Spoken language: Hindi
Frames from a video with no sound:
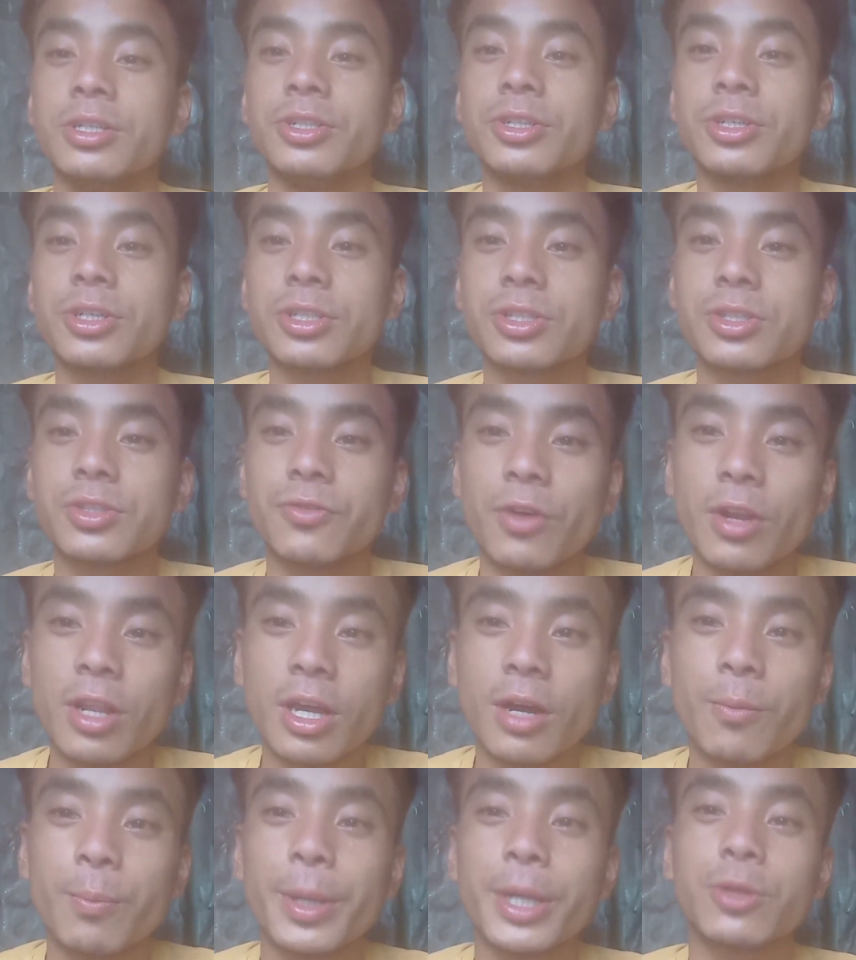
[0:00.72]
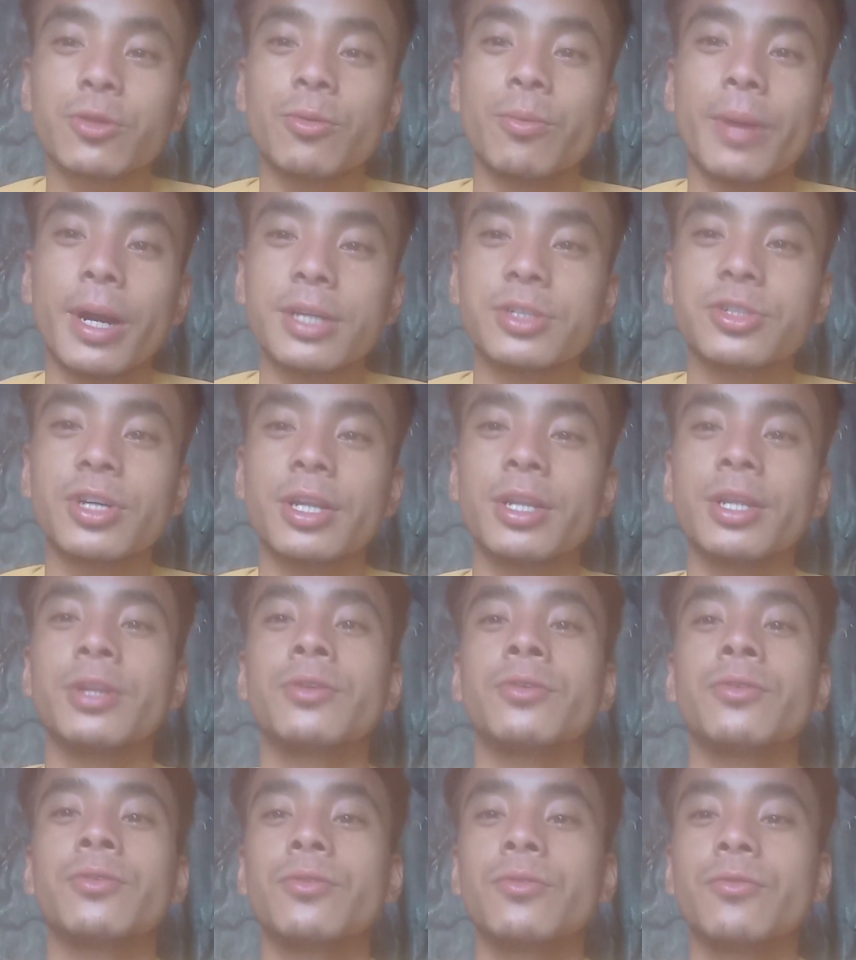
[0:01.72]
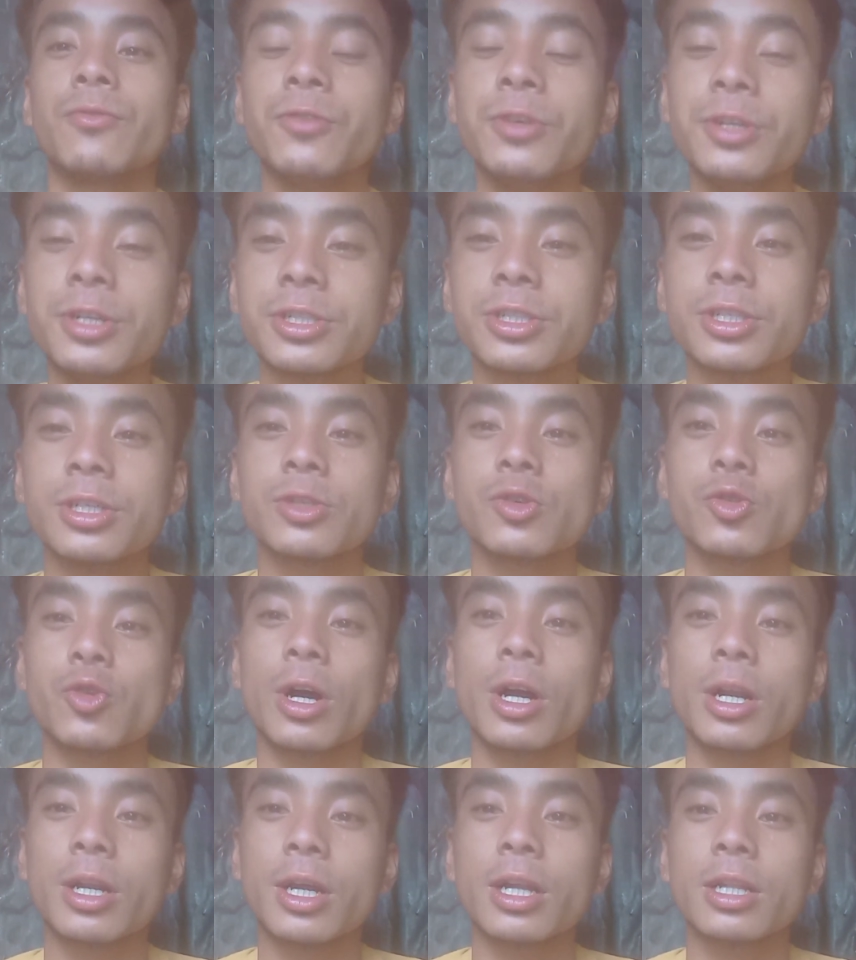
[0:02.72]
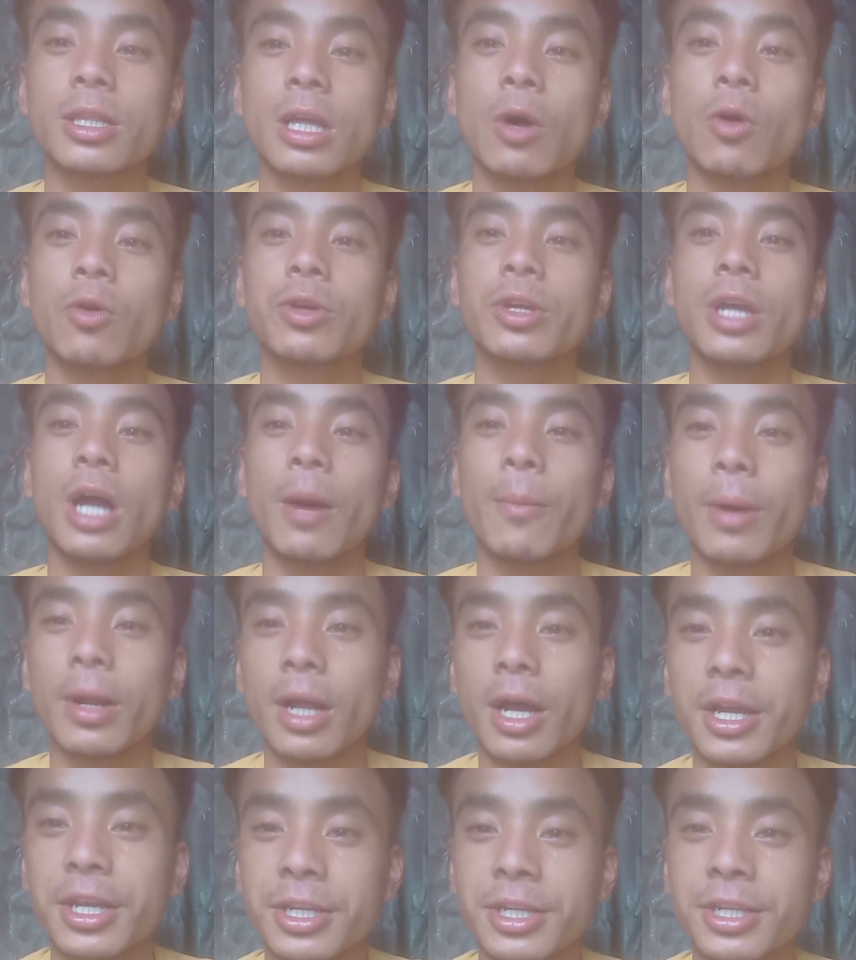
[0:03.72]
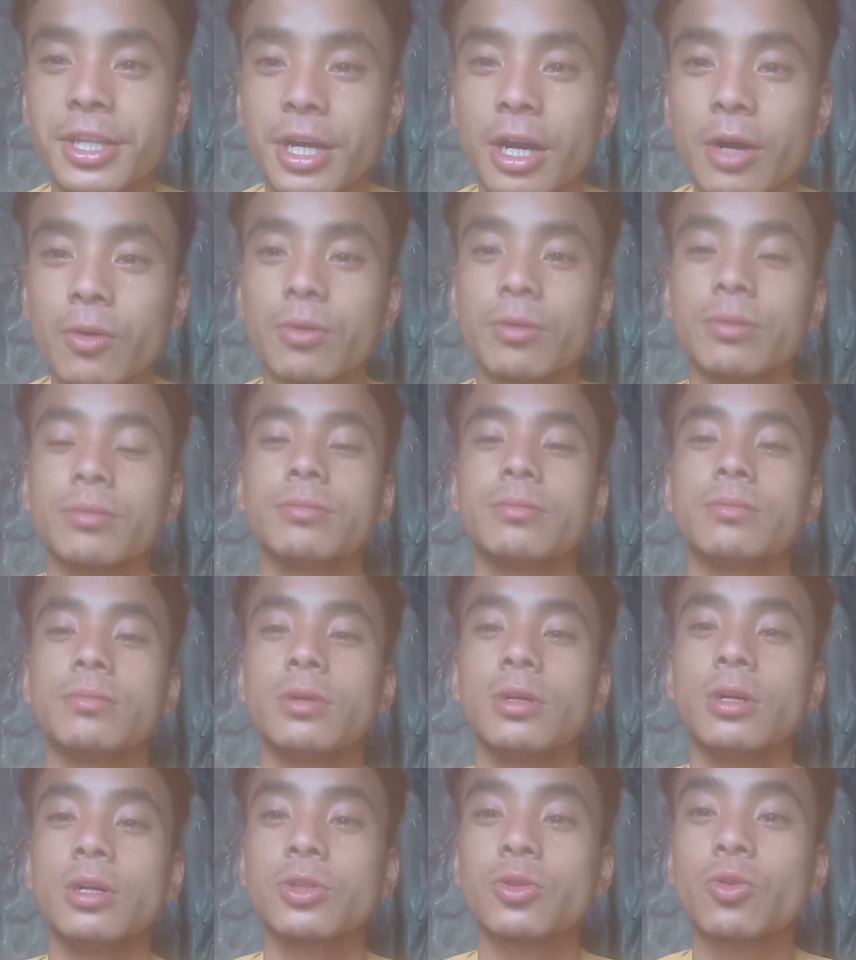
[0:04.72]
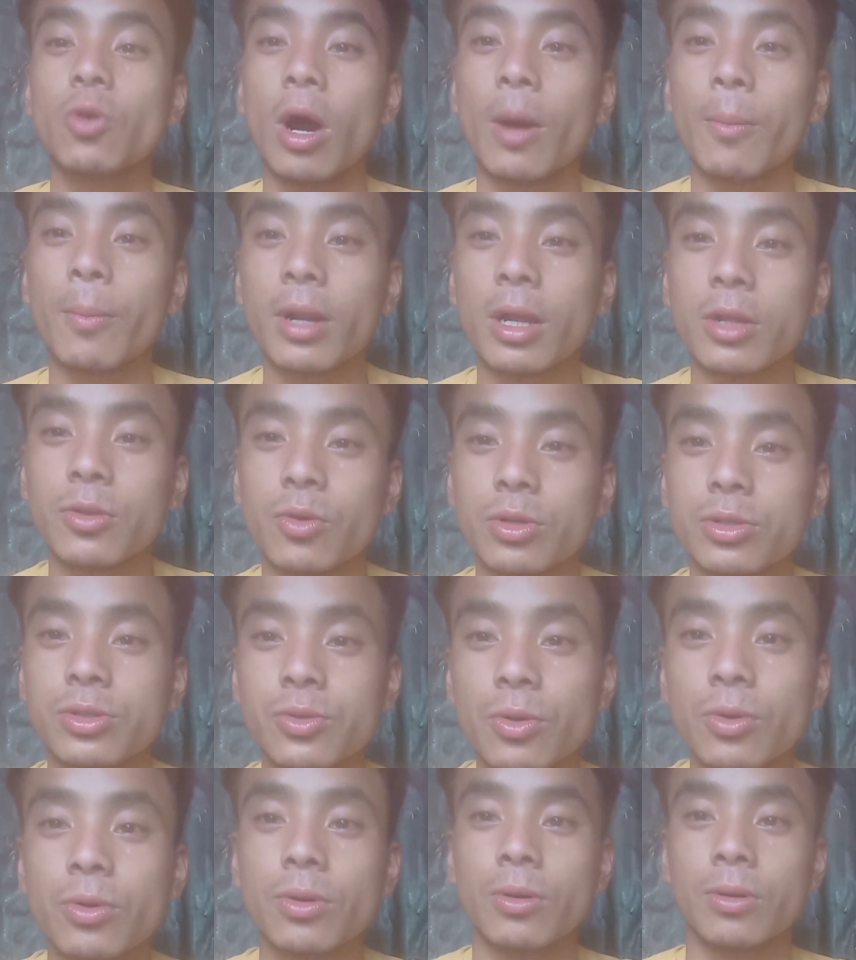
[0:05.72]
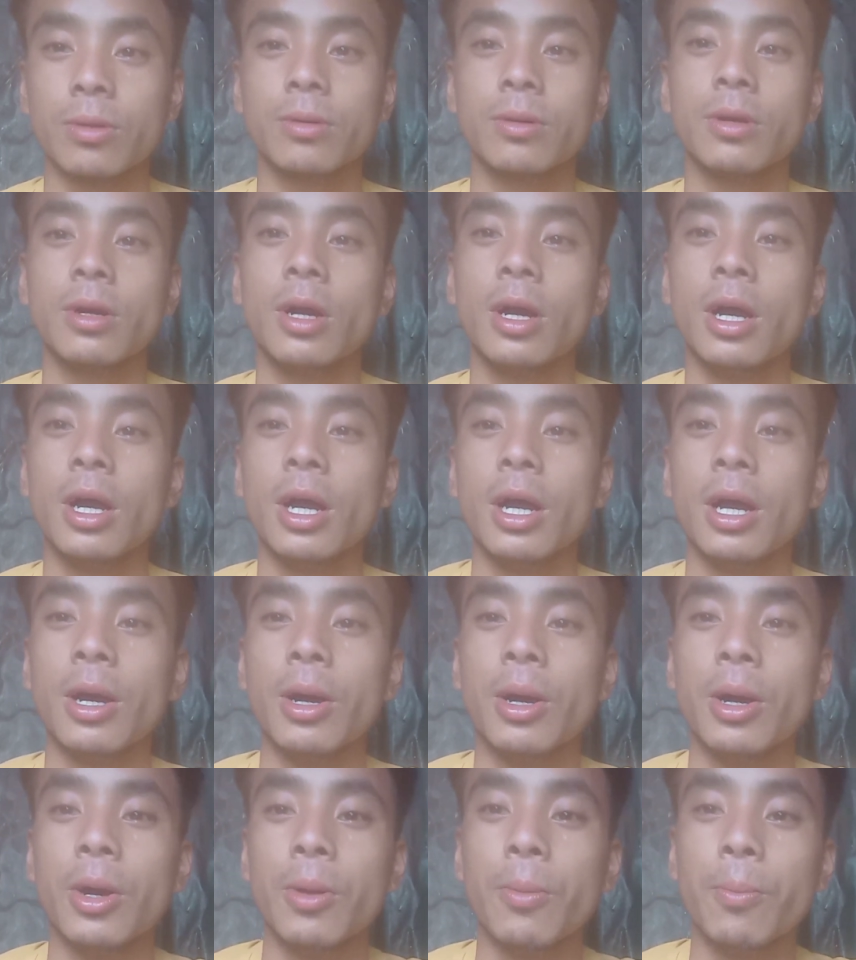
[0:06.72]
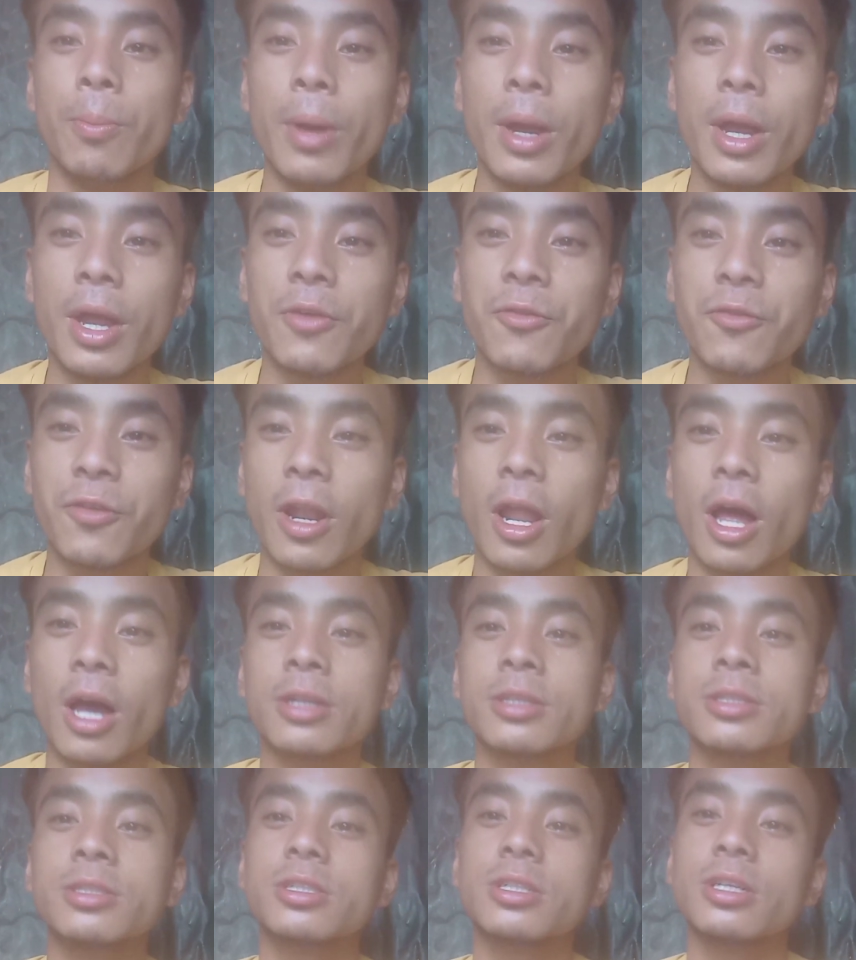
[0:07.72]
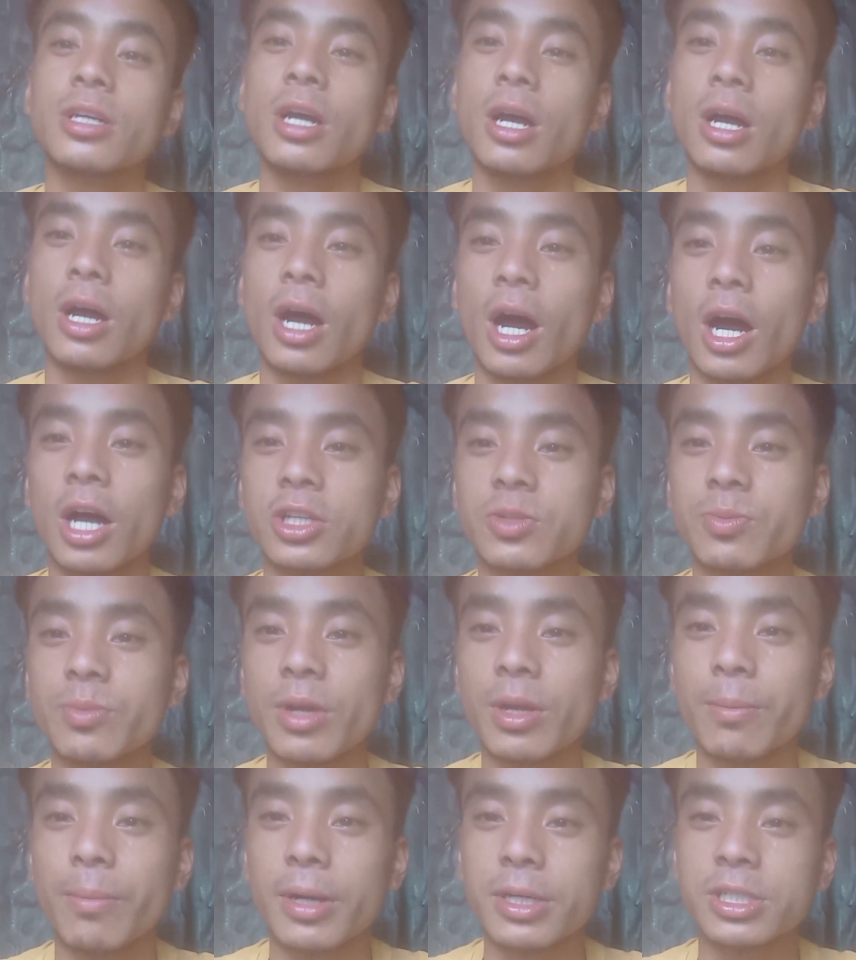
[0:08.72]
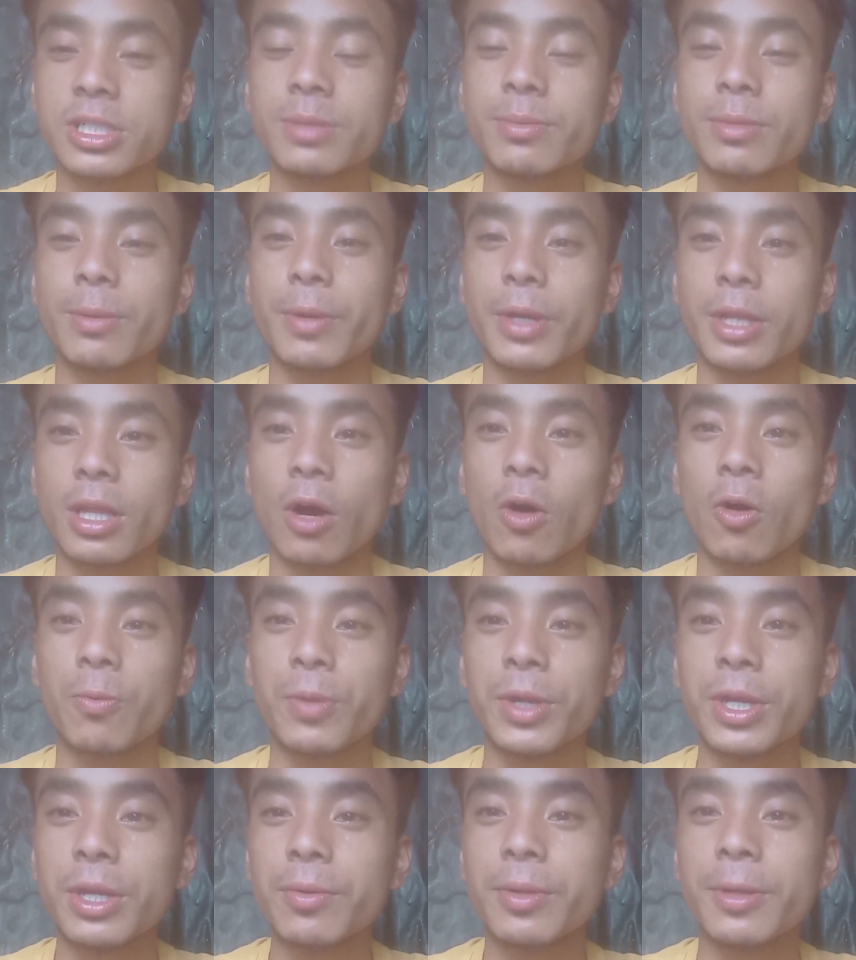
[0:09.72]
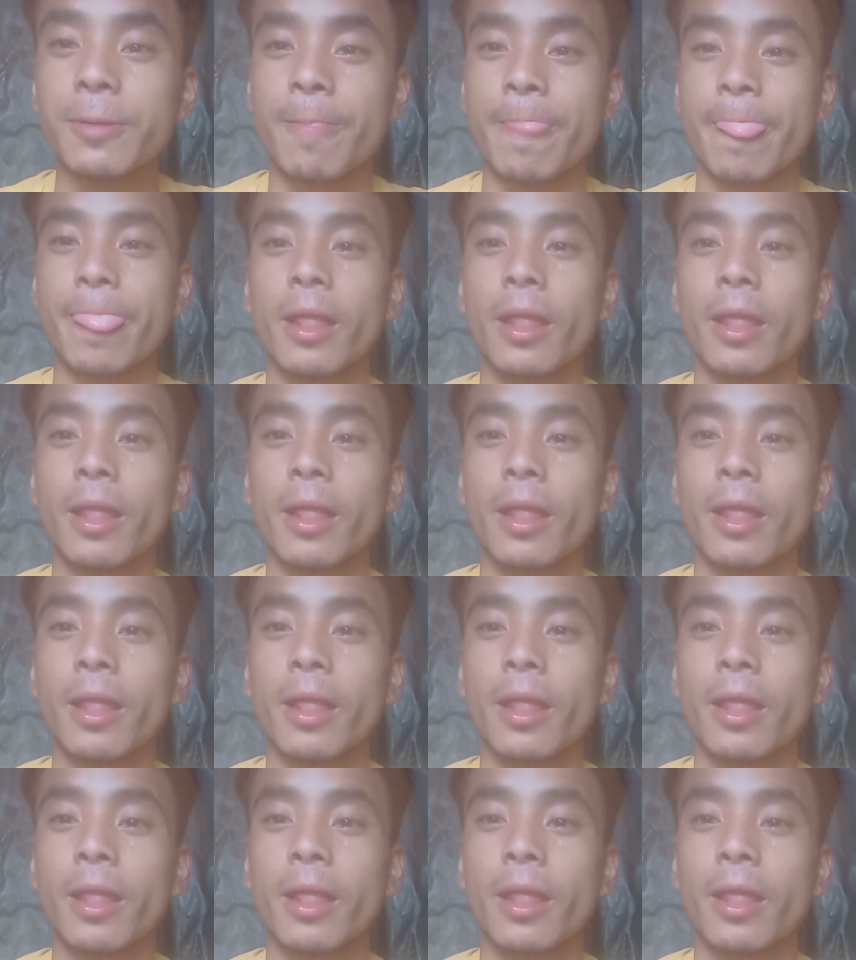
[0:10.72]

यस वेलकम बैक टू माय चैनल फिर से स्वागत करता हूँ कि हमारा इंडिया को तो हमारा दोस्तों को मैं फिलहाल आज मैं बस्ती में बैठा हूँ फिर भी